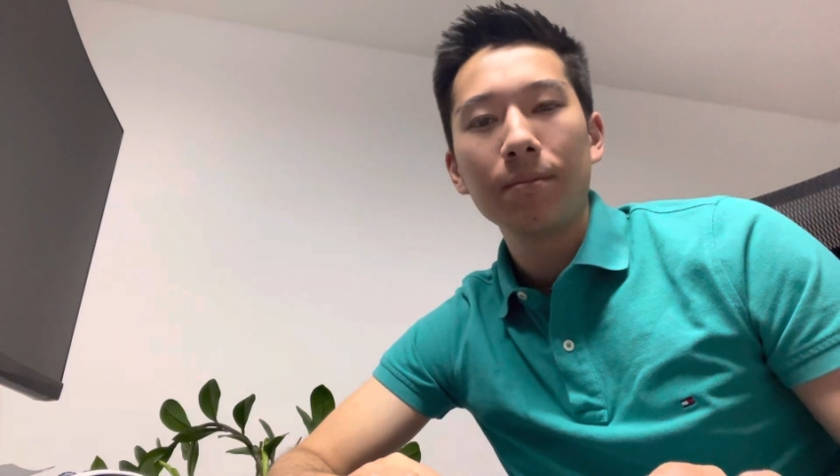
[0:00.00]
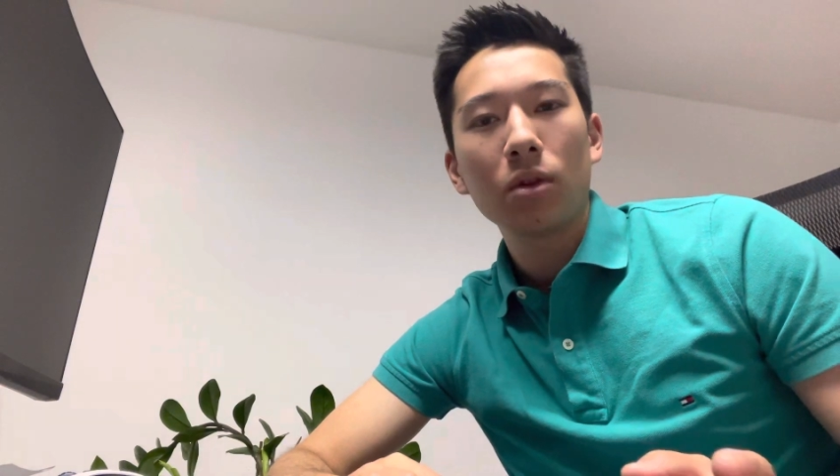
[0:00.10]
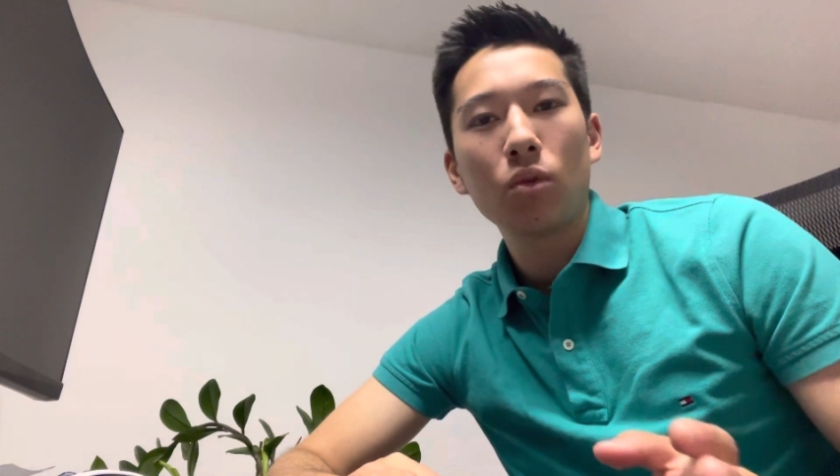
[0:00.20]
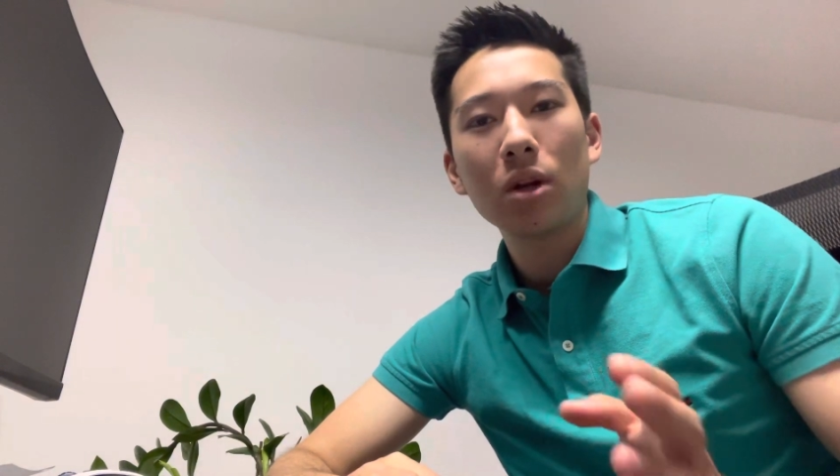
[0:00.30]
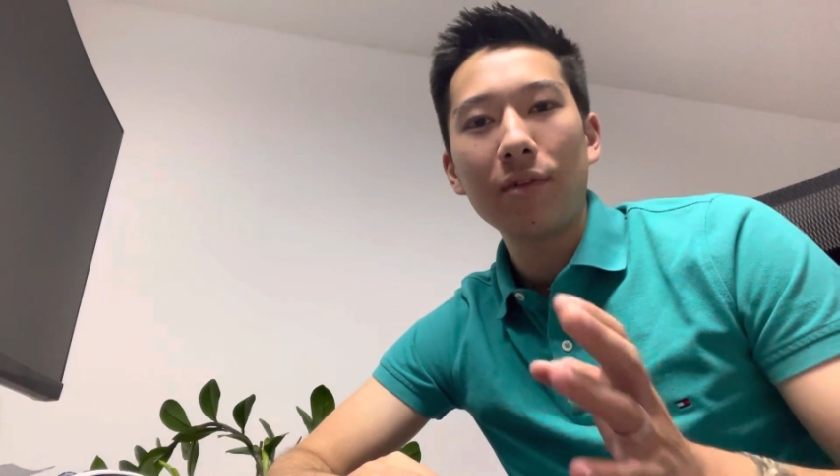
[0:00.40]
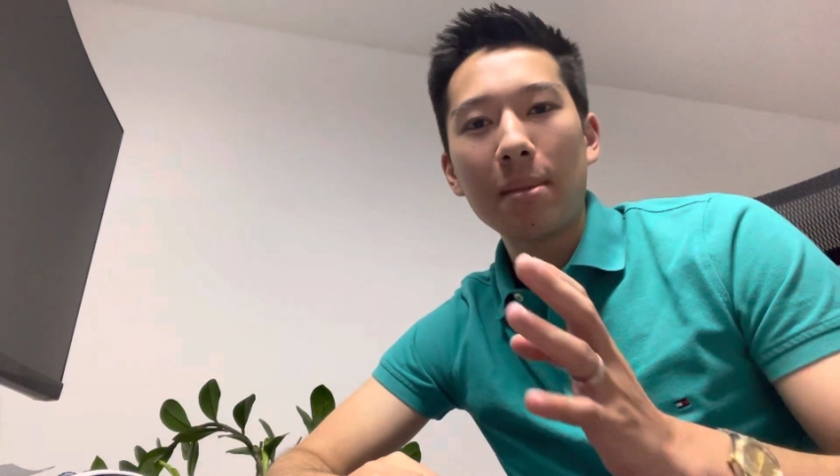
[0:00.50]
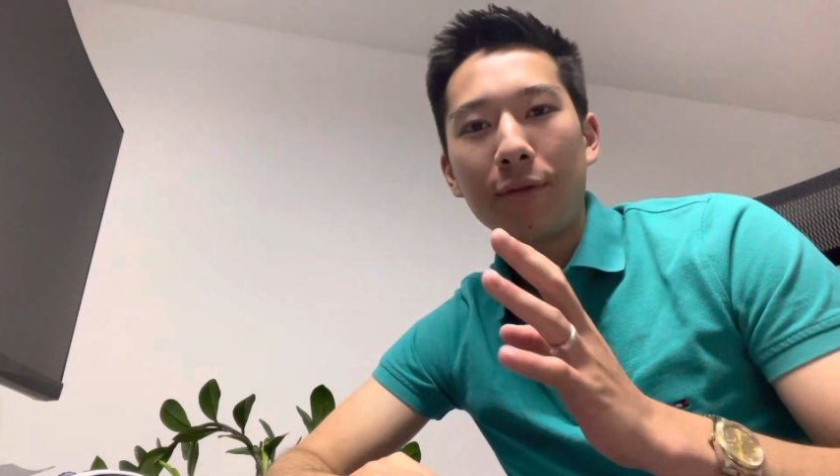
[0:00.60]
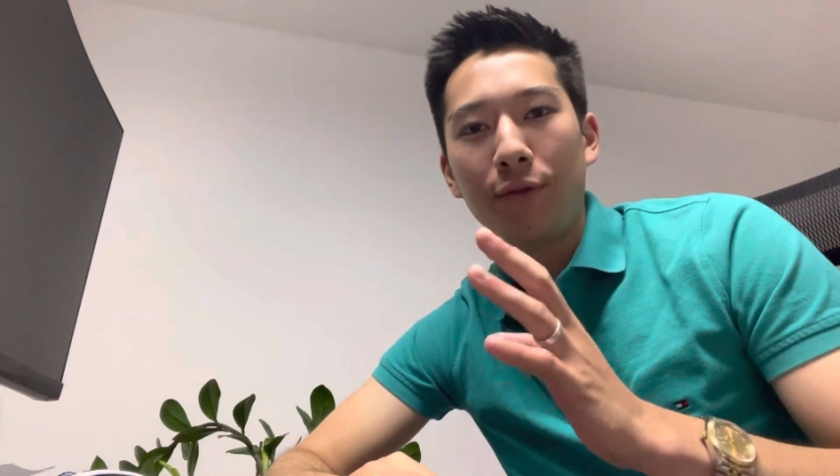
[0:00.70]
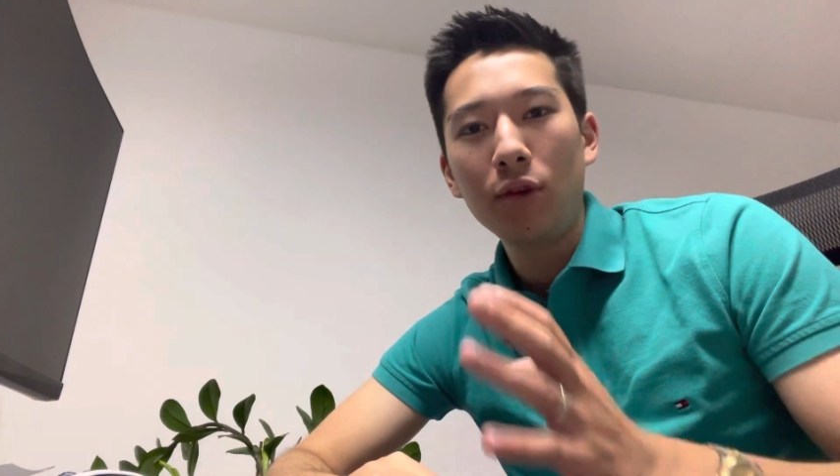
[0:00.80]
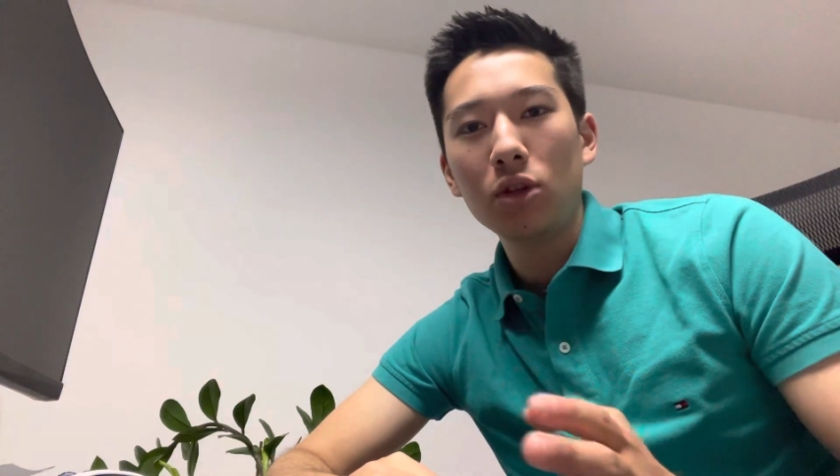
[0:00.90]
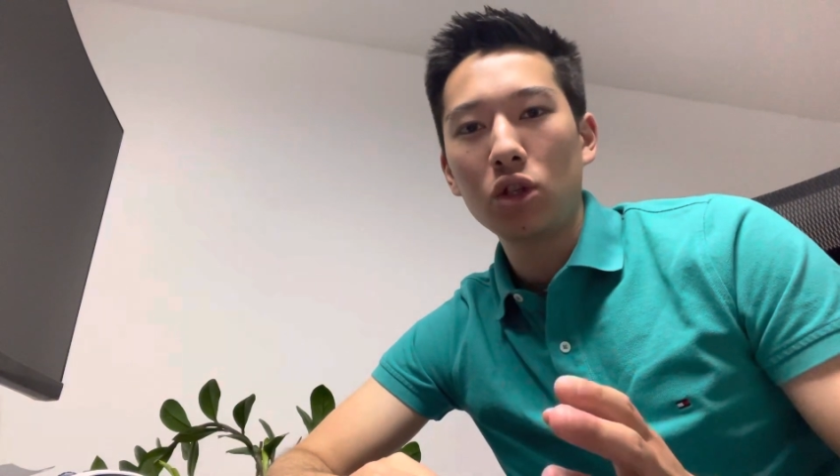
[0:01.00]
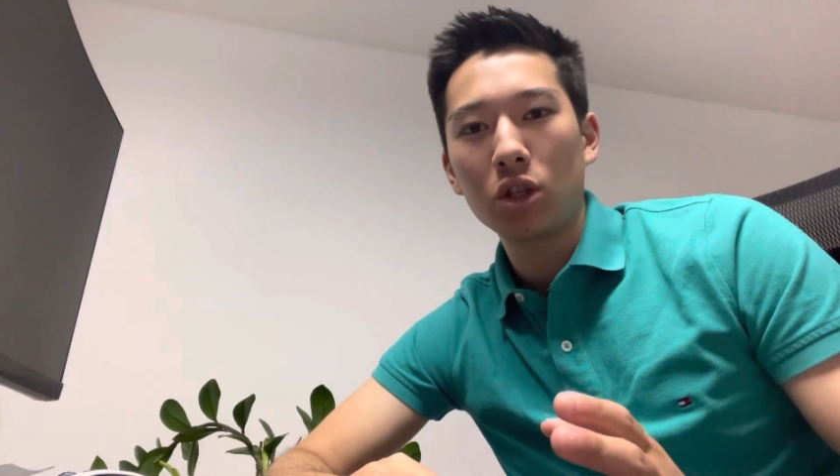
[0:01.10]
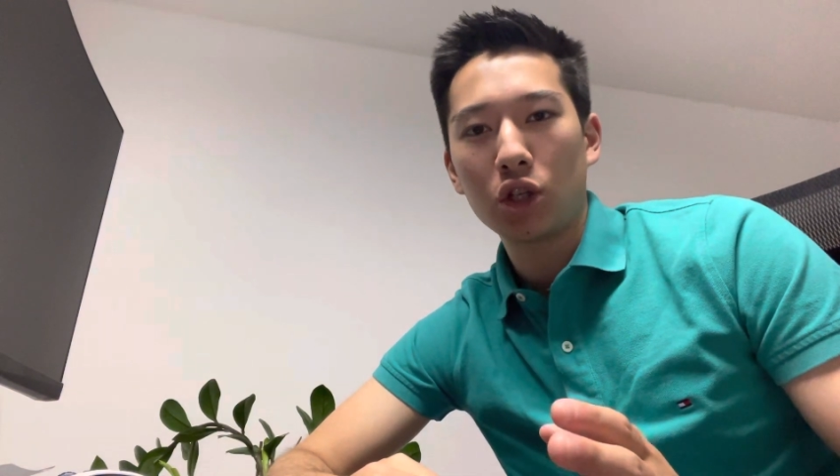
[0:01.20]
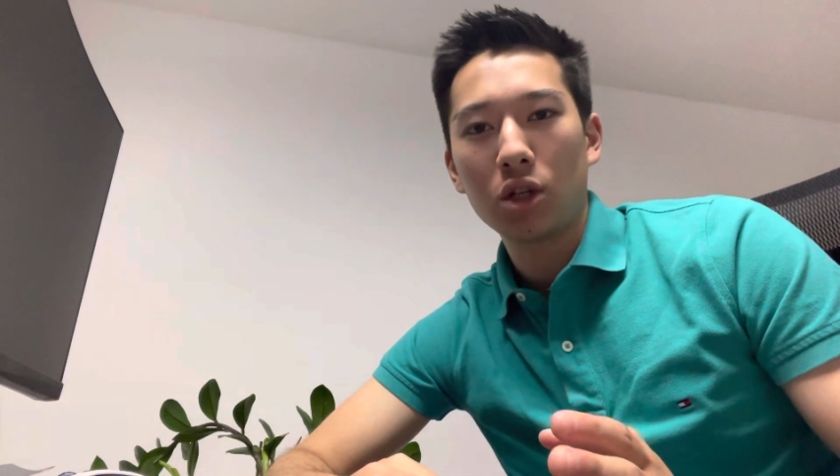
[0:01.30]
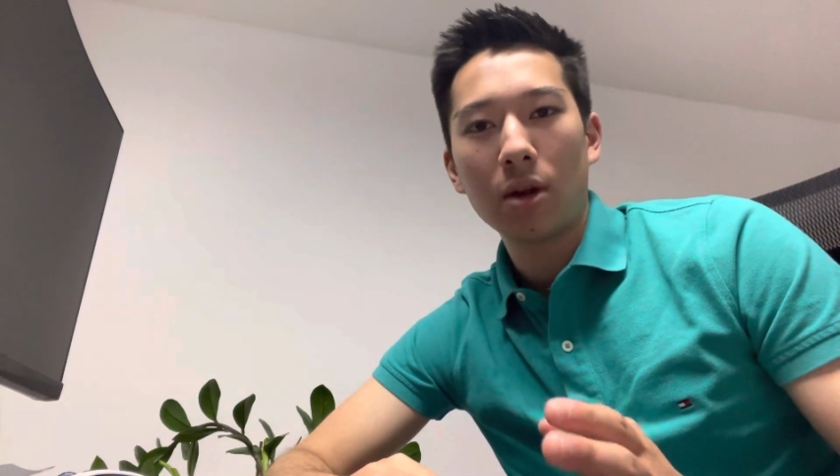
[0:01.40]
oder wenn man
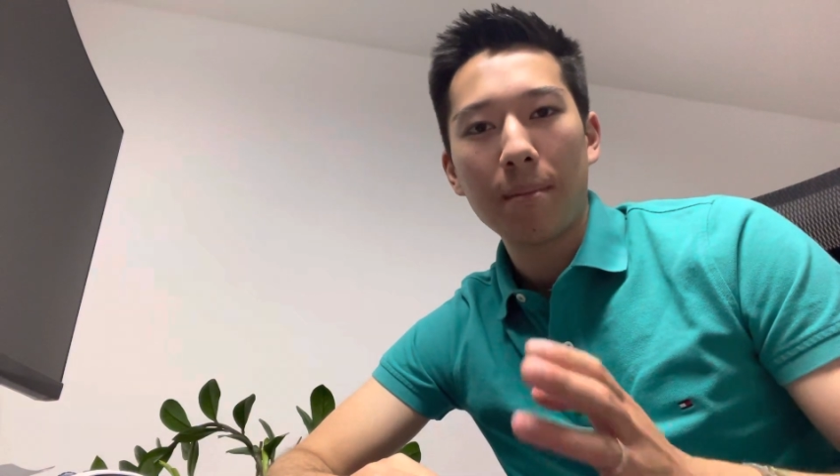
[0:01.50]
physisch